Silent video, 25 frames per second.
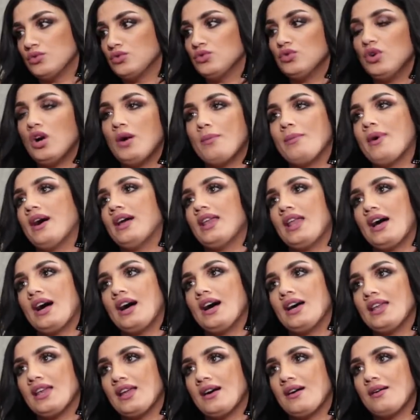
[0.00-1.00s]
وضوح مع
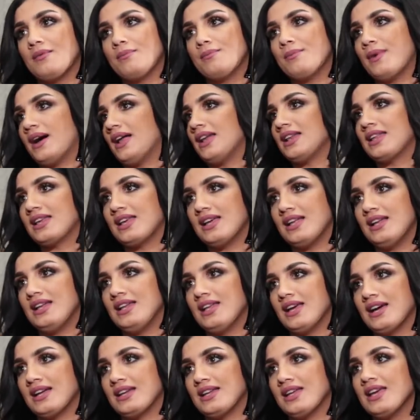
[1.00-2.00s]
العالم مع الكل
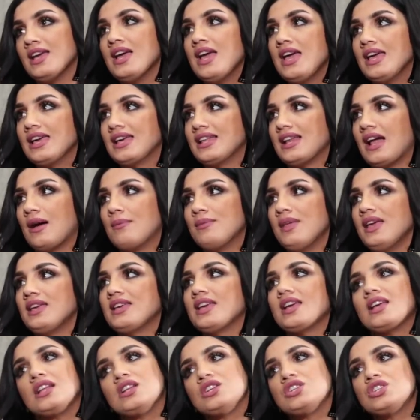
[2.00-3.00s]
يعني كنا عم
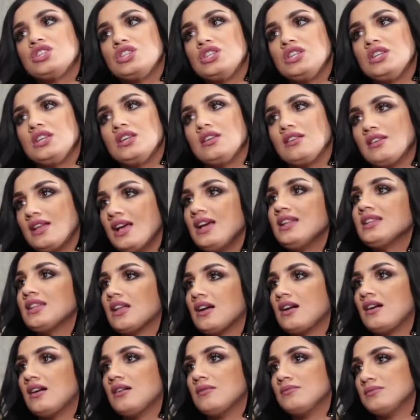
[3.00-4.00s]
نحكي كل شيء
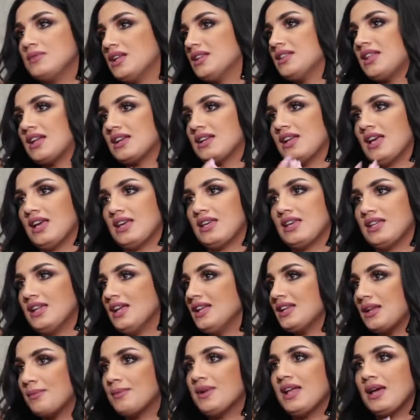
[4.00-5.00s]
نحن نقدر نحكي
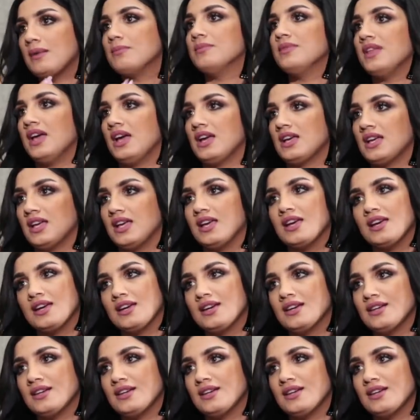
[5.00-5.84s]
نحن بنحب نحكي